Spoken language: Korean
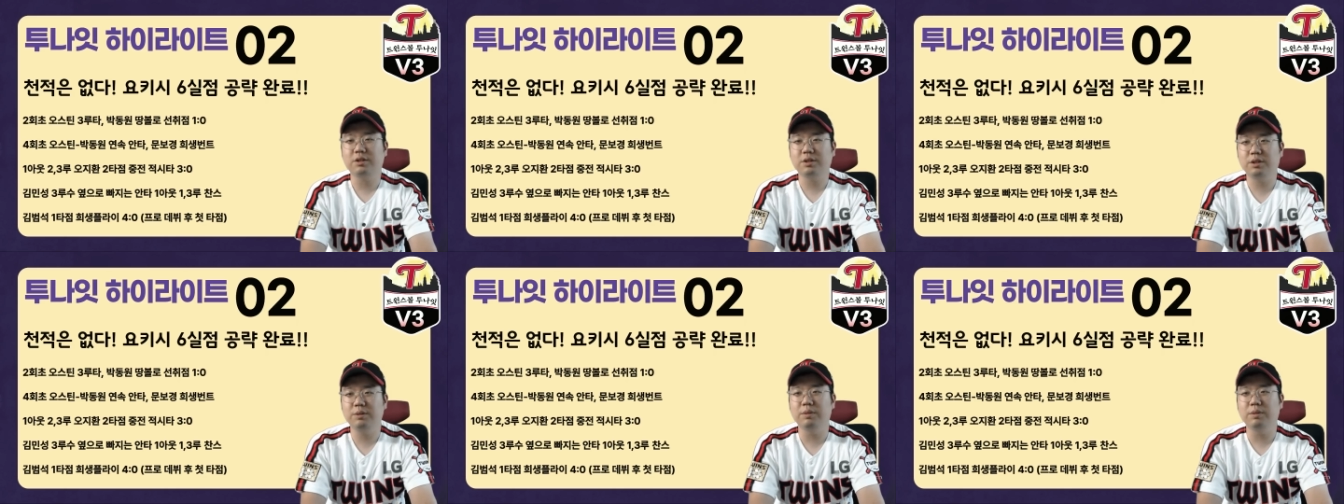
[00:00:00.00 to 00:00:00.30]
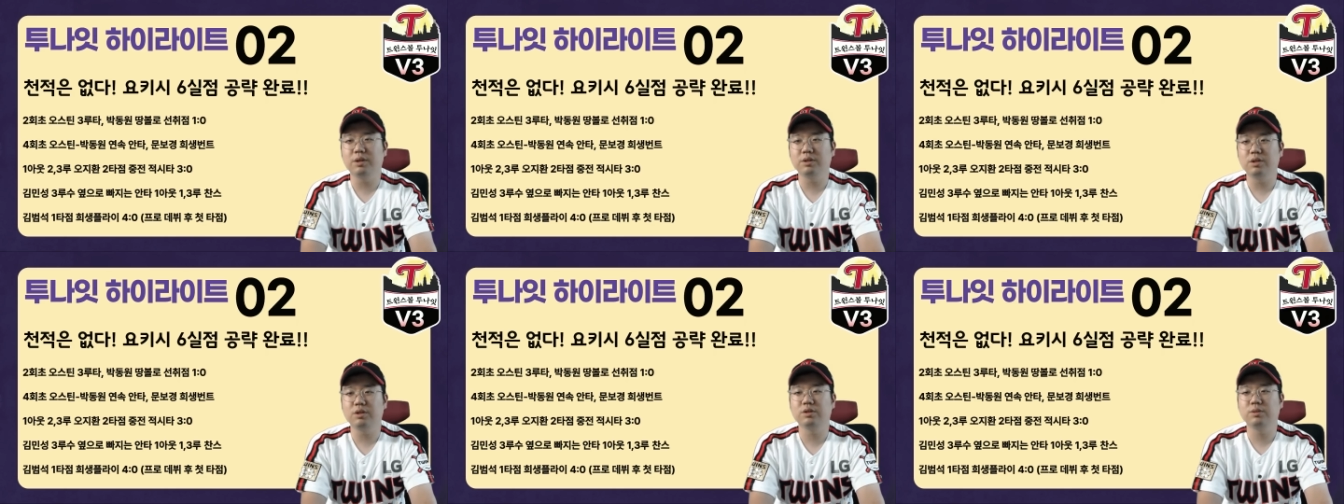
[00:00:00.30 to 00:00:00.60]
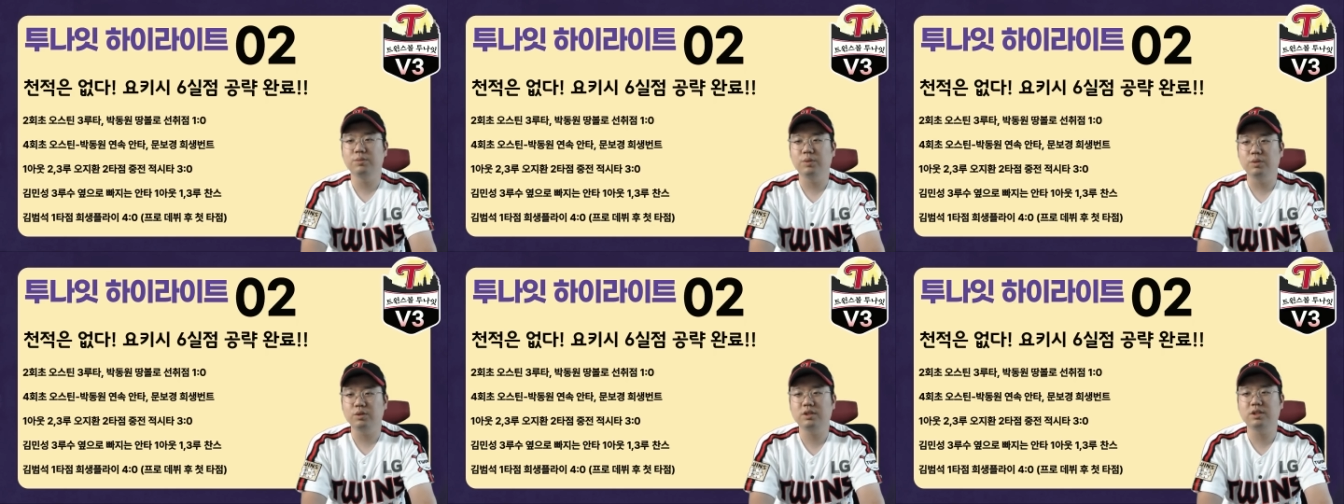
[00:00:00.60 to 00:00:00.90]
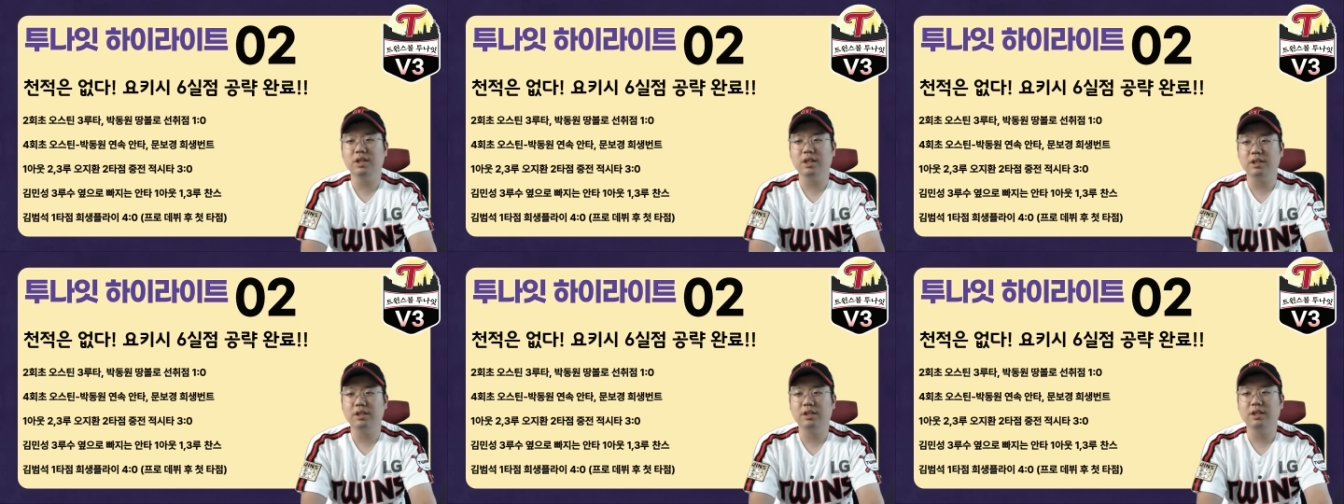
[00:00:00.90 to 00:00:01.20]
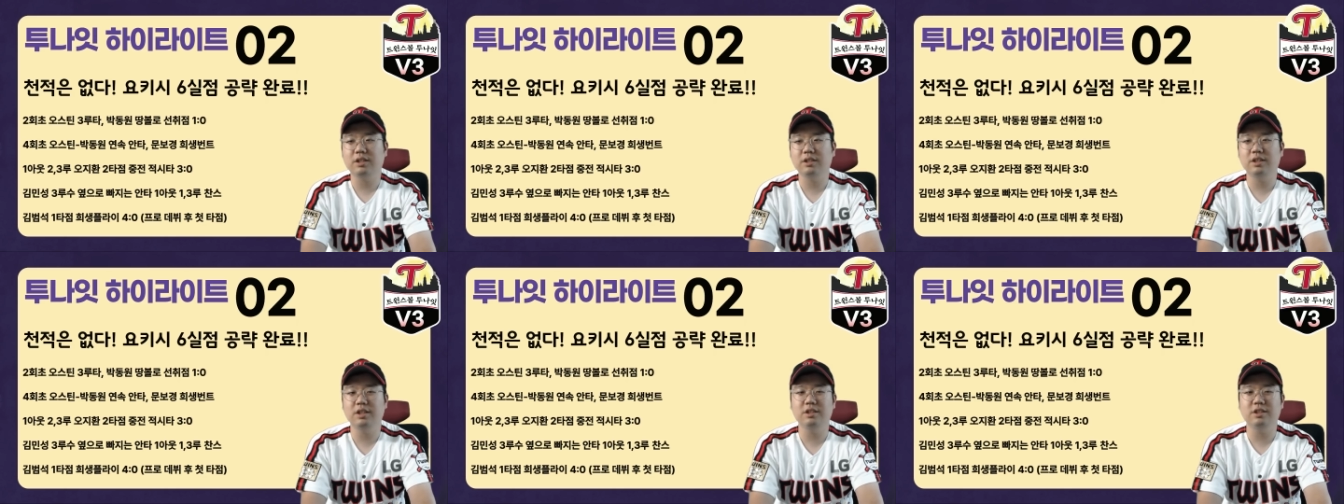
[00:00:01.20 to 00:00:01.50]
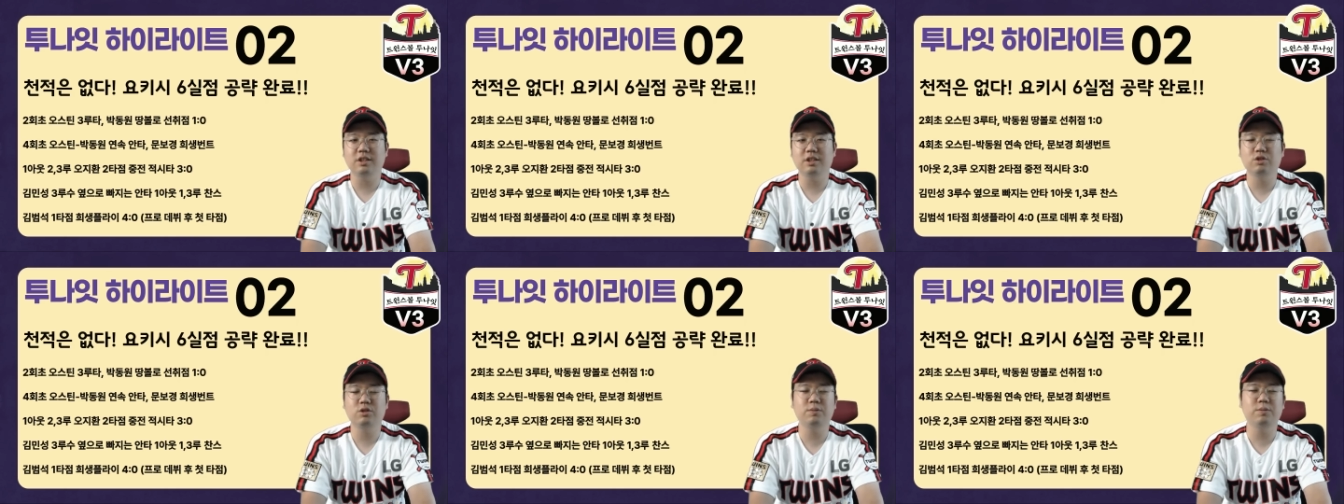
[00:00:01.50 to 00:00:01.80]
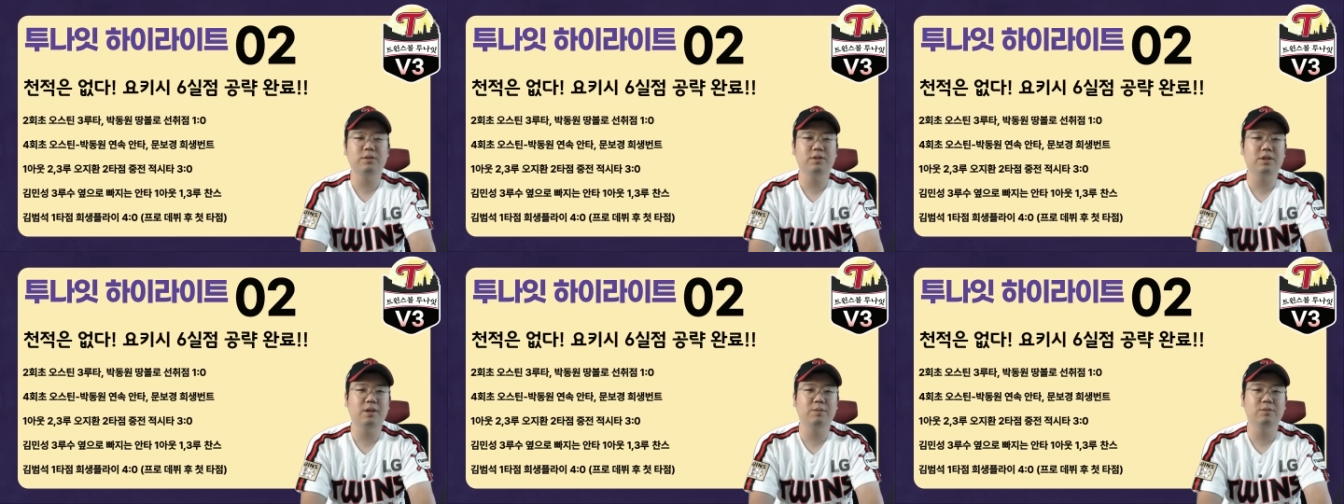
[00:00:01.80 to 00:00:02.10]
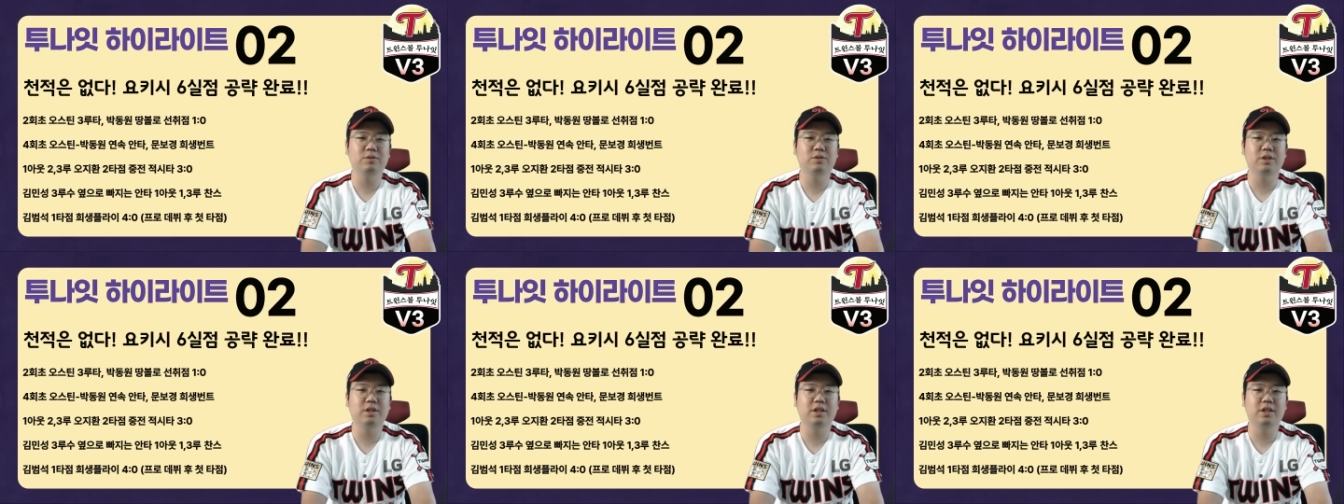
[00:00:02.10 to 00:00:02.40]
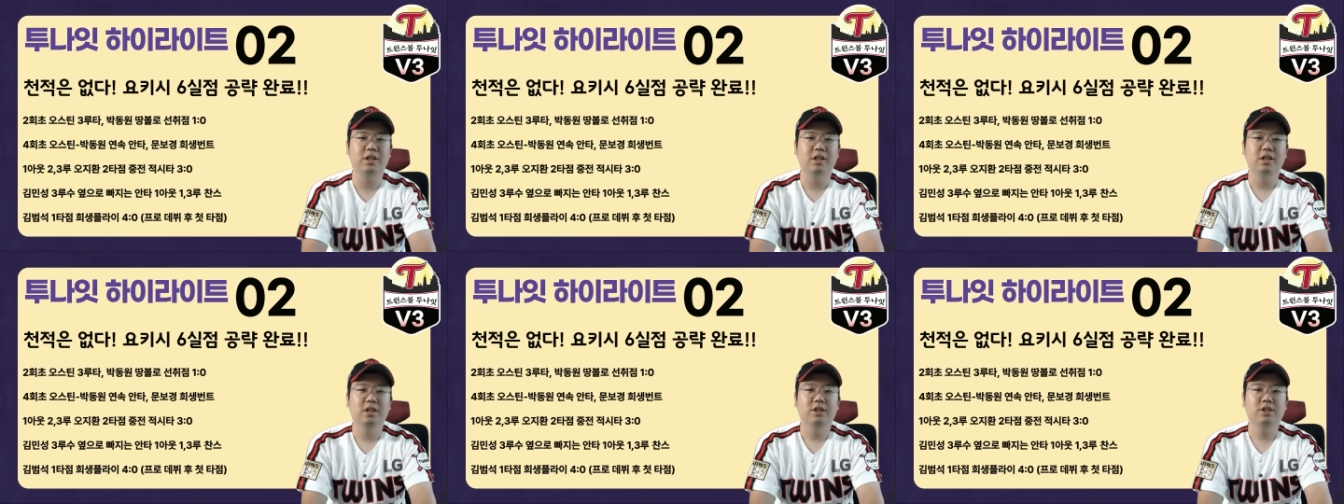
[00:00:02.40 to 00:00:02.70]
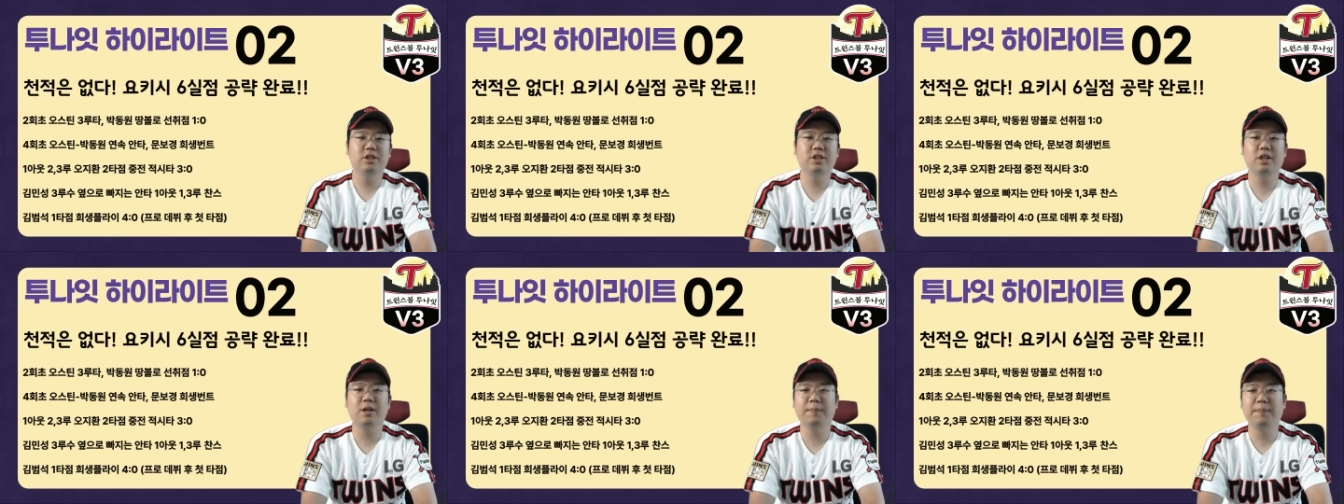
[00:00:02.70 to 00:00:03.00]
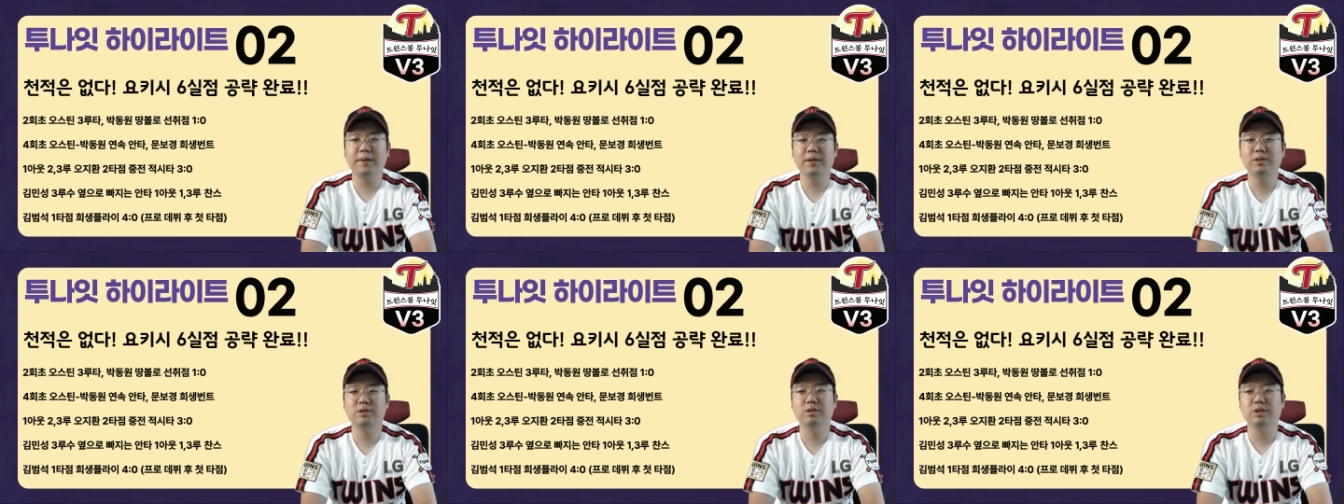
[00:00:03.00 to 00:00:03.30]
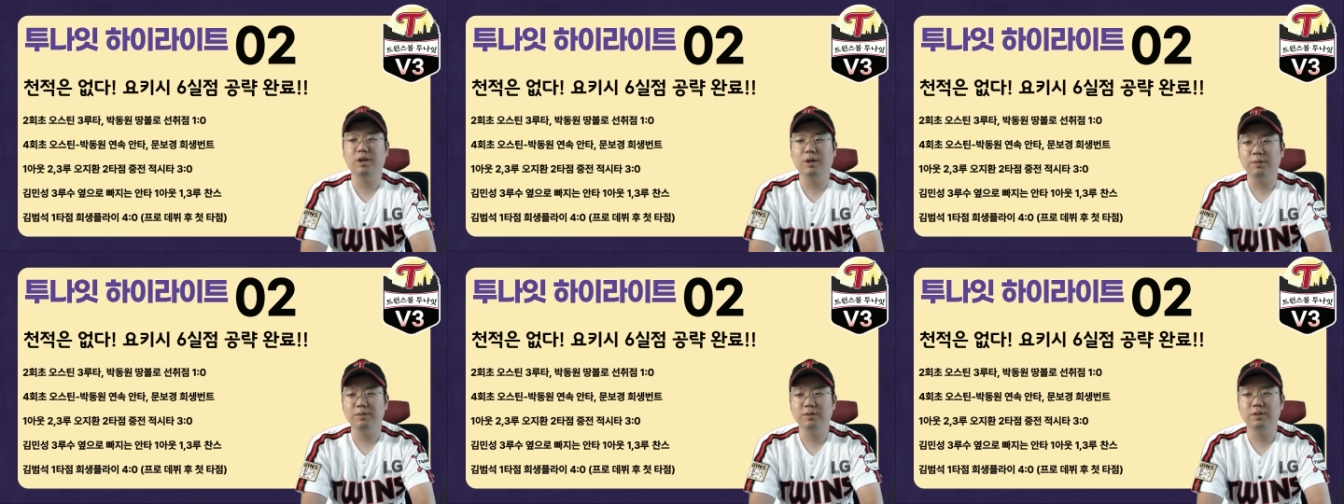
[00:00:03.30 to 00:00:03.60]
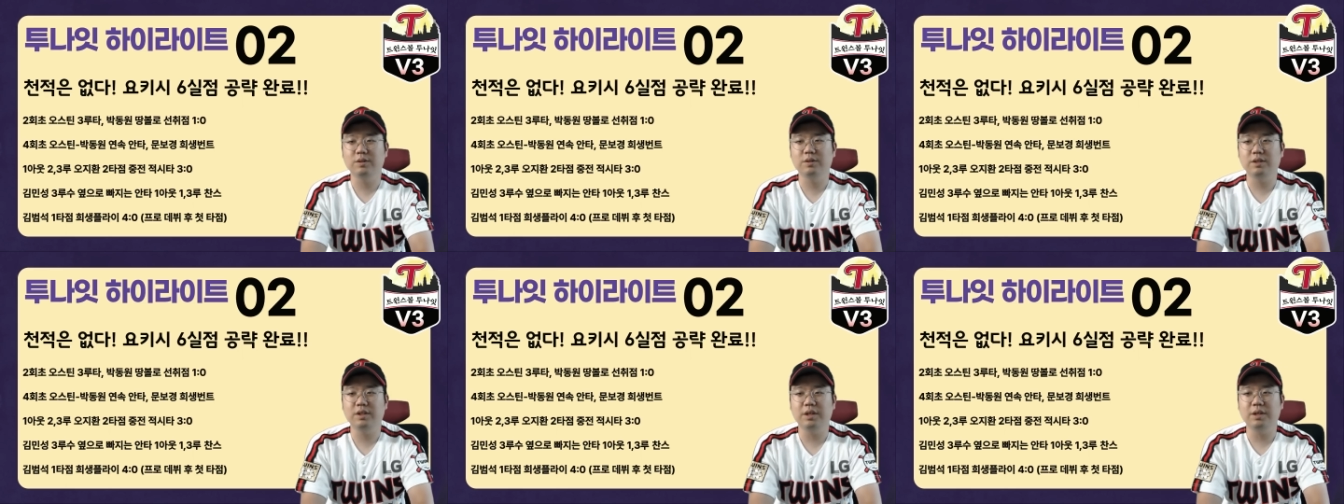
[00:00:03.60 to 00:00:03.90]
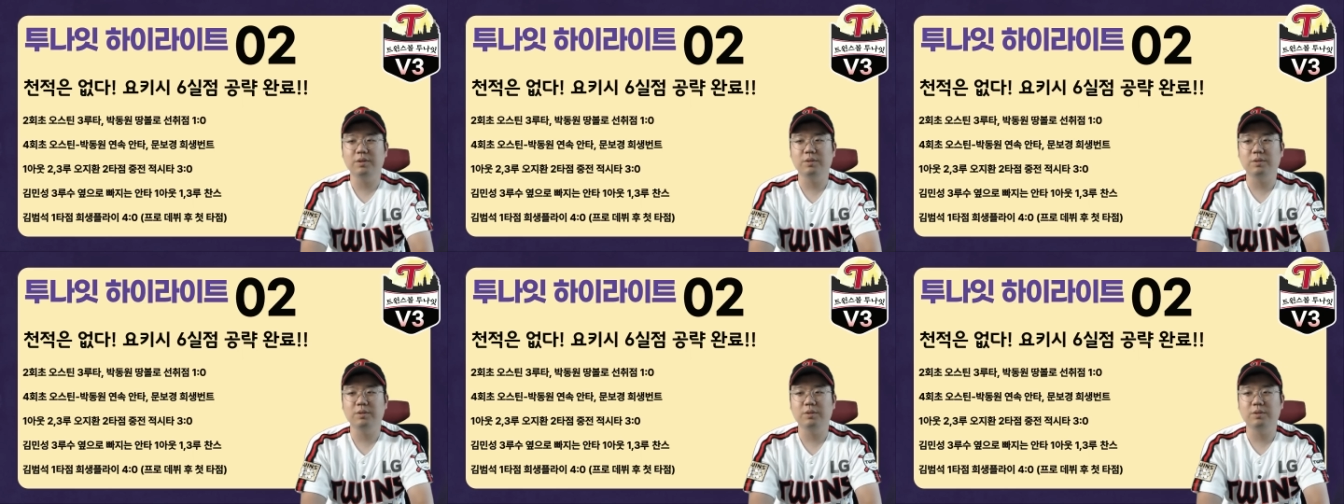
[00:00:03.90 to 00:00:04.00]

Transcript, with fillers: 김현 선수 못지않게. 근데 이제 수비 때문에 쉽게 뺄 수가 없었는데,